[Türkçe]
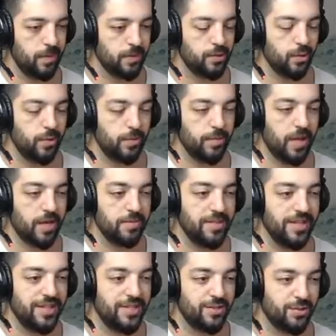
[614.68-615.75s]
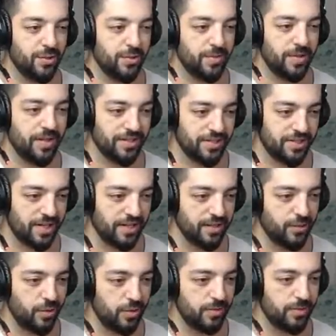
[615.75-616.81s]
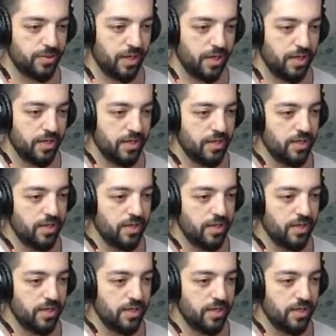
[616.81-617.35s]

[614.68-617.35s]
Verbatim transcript: Paso mermi değiştiriyorum ben alışkanlık olmuş ya.